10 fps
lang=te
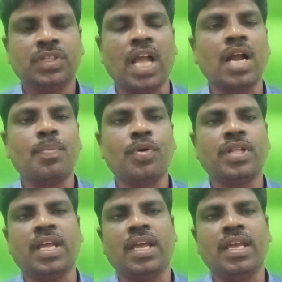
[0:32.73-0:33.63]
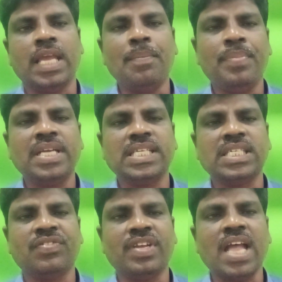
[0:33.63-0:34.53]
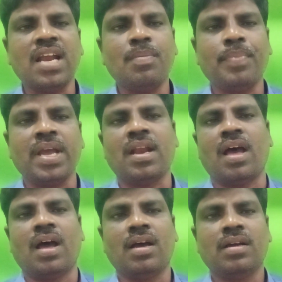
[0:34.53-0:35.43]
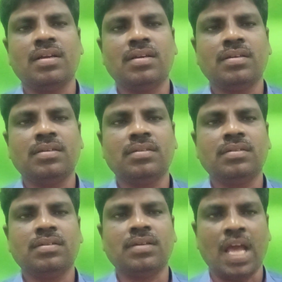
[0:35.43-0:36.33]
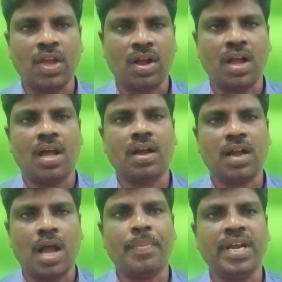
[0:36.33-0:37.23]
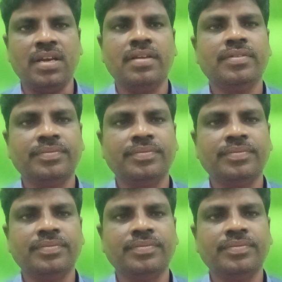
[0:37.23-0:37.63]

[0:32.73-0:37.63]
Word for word: కాకపోతే ఎంపిక చేసే విధానం పైన నా యొక్క కామెంట్